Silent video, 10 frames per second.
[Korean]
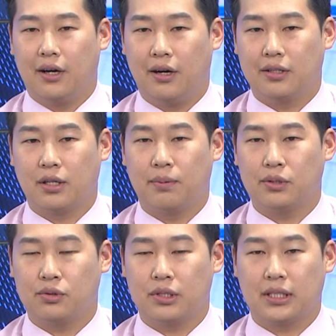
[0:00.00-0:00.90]
어,
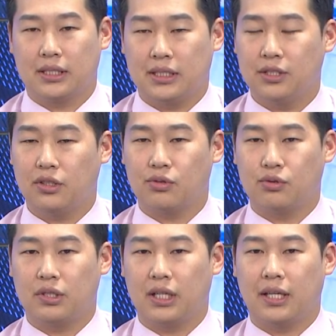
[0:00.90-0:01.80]
저퍼주
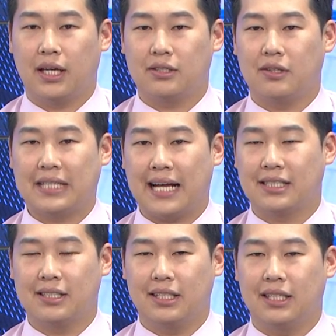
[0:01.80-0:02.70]
실적주들에 대해서
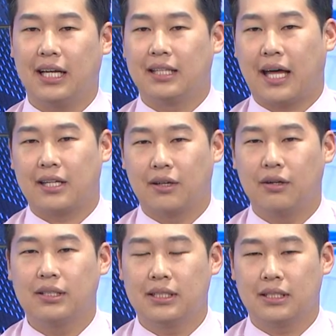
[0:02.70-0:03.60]
상승이 다른
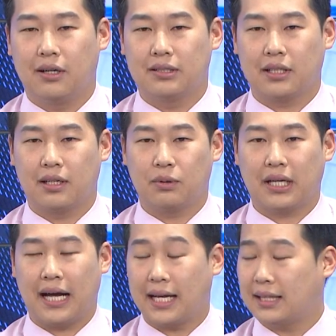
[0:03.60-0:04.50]
어느 어,
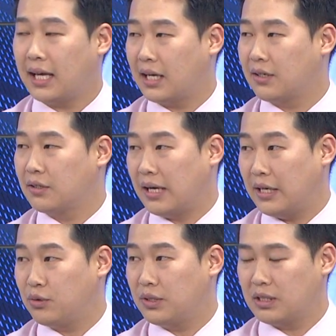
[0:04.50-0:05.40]
섹터보다 강했다라는 것을
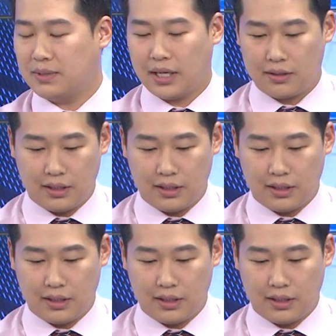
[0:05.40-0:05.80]
알 수 있습니다.